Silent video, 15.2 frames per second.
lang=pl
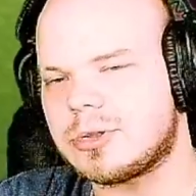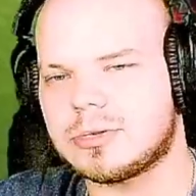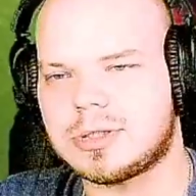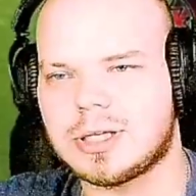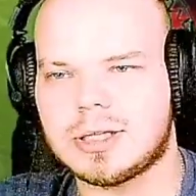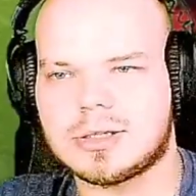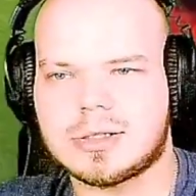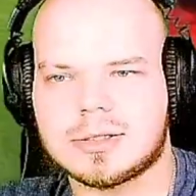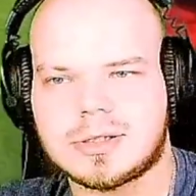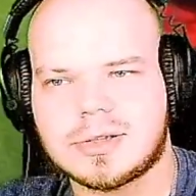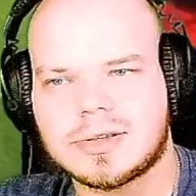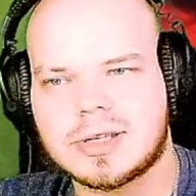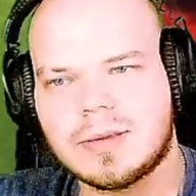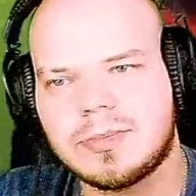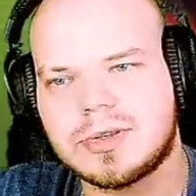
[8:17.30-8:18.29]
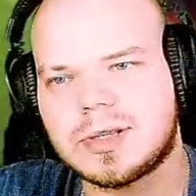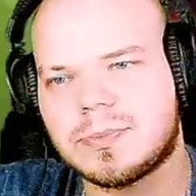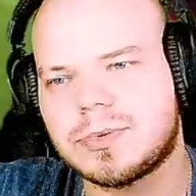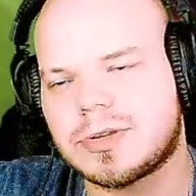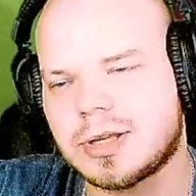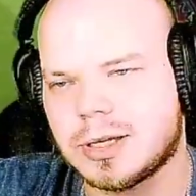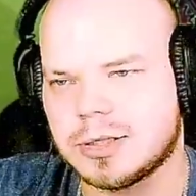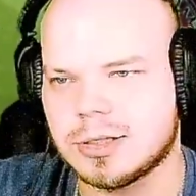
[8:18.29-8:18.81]
te to, to zajebista
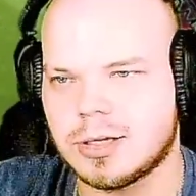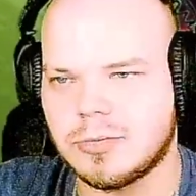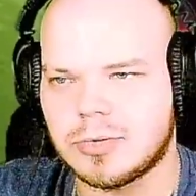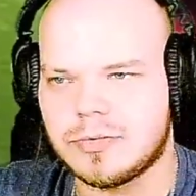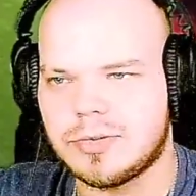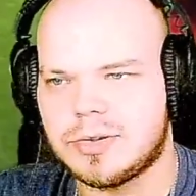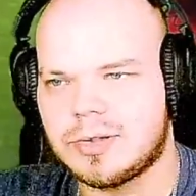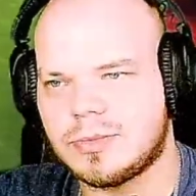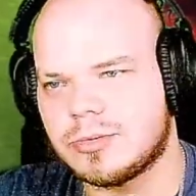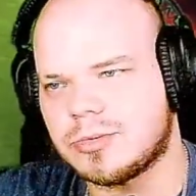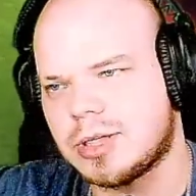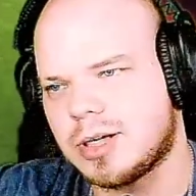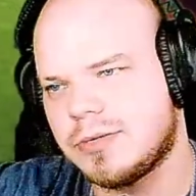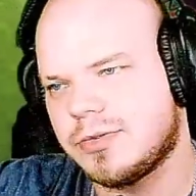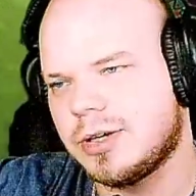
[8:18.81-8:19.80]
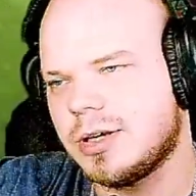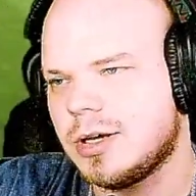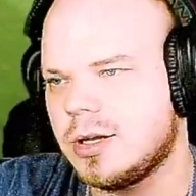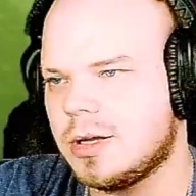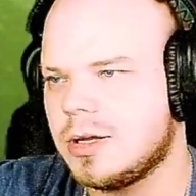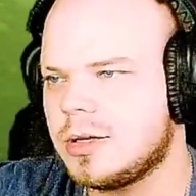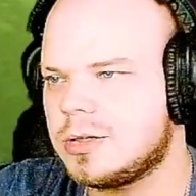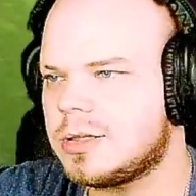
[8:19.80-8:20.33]
piosenka na Eurowizji Mołdawii.
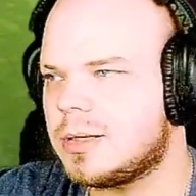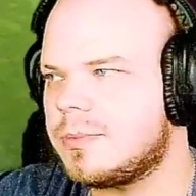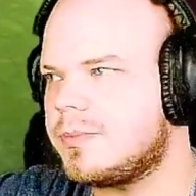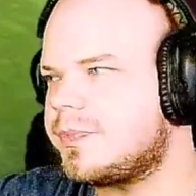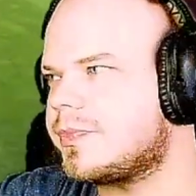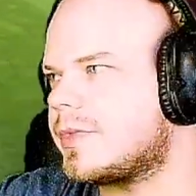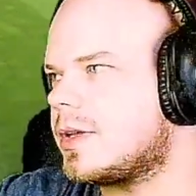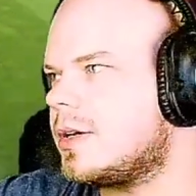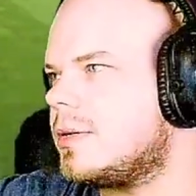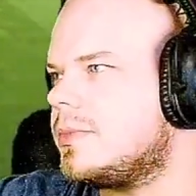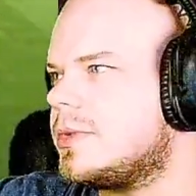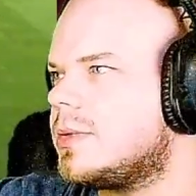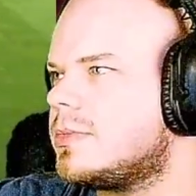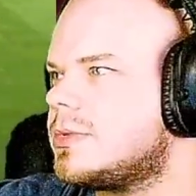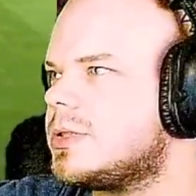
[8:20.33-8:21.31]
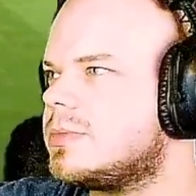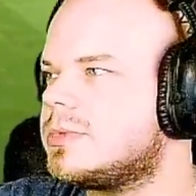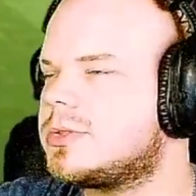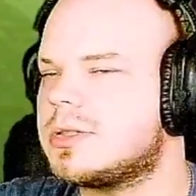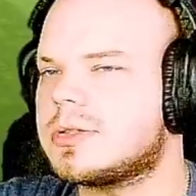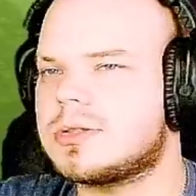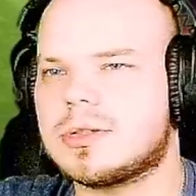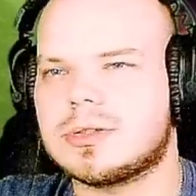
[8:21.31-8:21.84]
Tam, nie wiem, dziem, dziem,
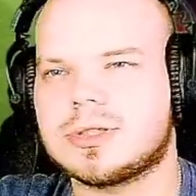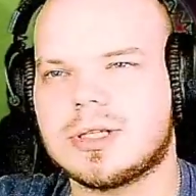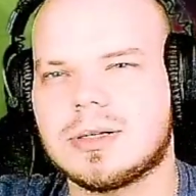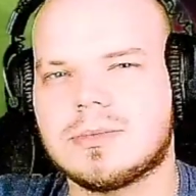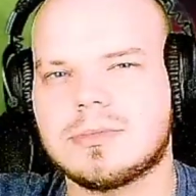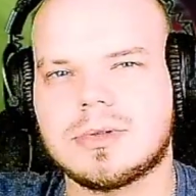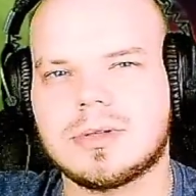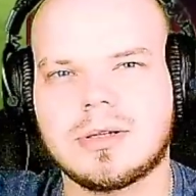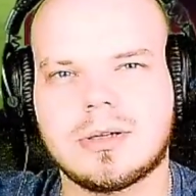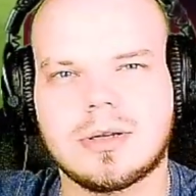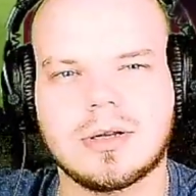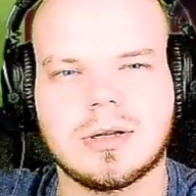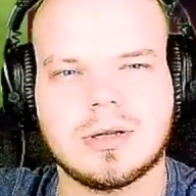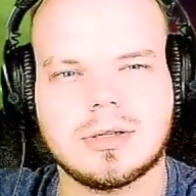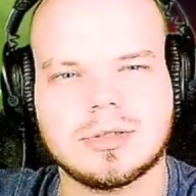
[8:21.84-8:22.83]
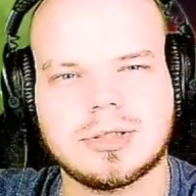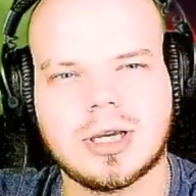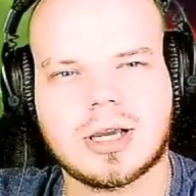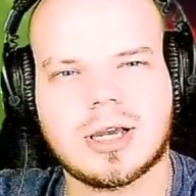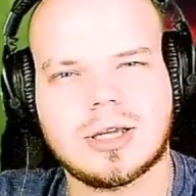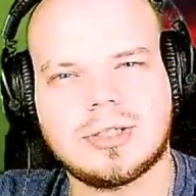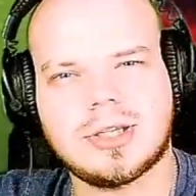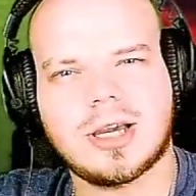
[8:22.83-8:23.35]
ktoś tam...
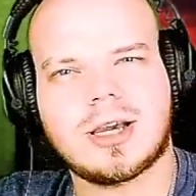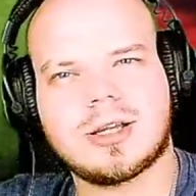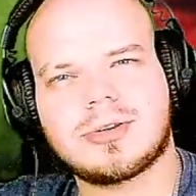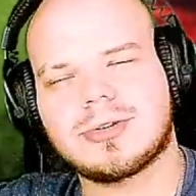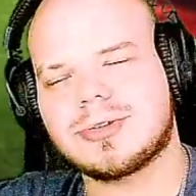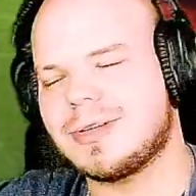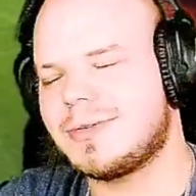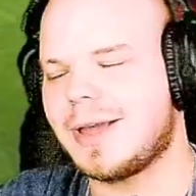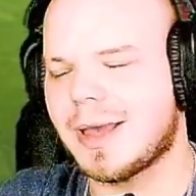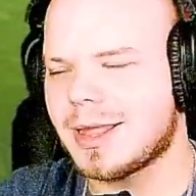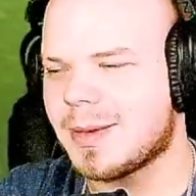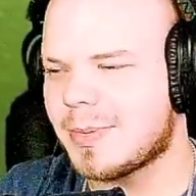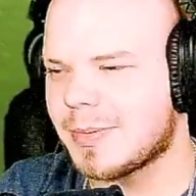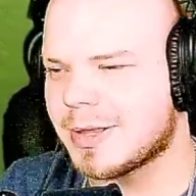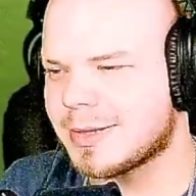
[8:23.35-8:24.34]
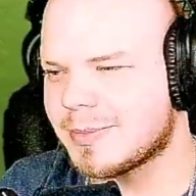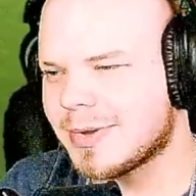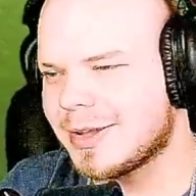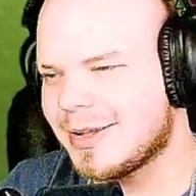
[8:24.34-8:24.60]
Czekaj, czekaj, coś... No nie, nie pamiętam.